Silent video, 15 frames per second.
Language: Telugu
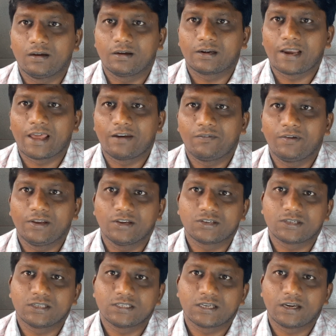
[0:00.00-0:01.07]

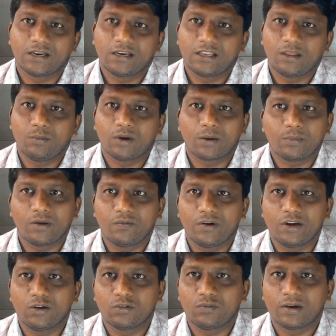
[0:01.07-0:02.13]
క్లారిఫికేషన్స్ అనేటివి మనం ఈ
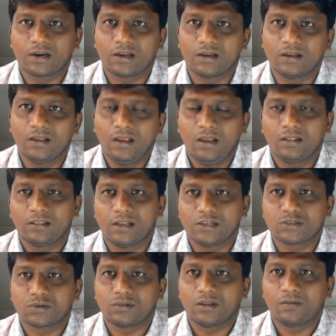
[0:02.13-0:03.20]
వీడియో ద్వారా
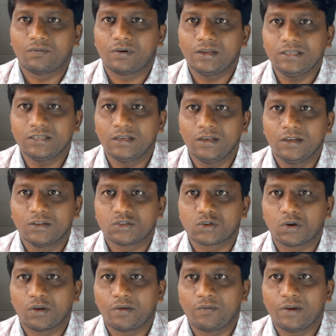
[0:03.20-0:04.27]
తెలుసుకుందాం ఫ్రెండ్స్ సో
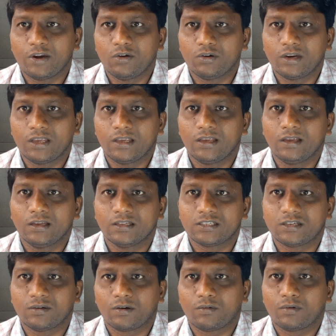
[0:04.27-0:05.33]
ఈ వీడియోని
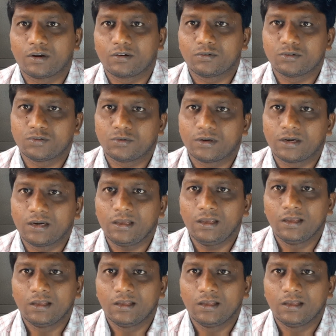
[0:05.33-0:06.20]
చివరి వరకు చూడండి